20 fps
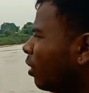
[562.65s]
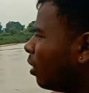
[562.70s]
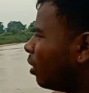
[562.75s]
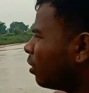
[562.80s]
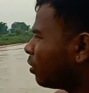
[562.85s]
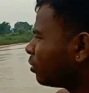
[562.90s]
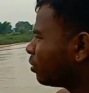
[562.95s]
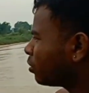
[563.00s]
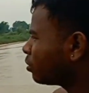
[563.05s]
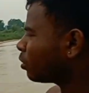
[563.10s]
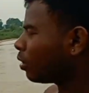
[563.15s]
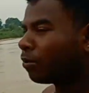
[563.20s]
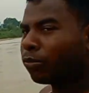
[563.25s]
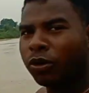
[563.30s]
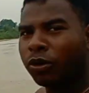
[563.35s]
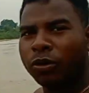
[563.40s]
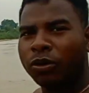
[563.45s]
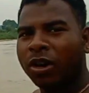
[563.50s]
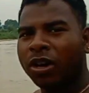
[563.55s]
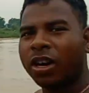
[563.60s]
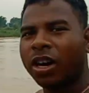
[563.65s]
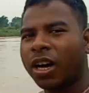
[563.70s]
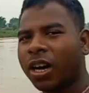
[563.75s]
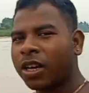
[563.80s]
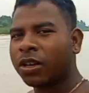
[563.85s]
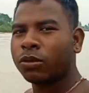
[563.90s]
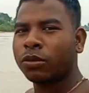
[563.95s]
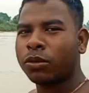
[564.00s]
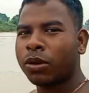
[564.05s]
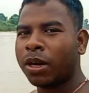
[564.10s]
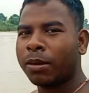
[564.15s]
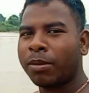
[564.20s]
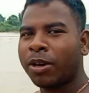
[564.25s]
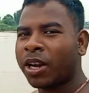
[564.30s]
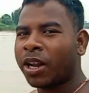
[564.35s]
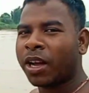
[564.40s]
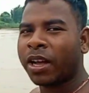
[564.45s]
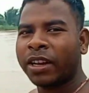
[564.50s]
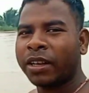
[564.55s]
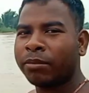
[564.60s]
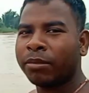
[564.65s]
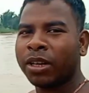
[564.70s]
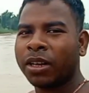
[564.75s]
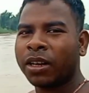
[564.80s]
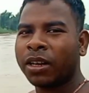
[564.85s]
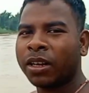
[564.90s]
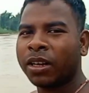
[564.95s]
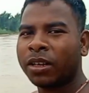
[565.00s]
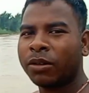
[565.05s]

और दोस्तों हम लोग का घर दूरा बनाने में ना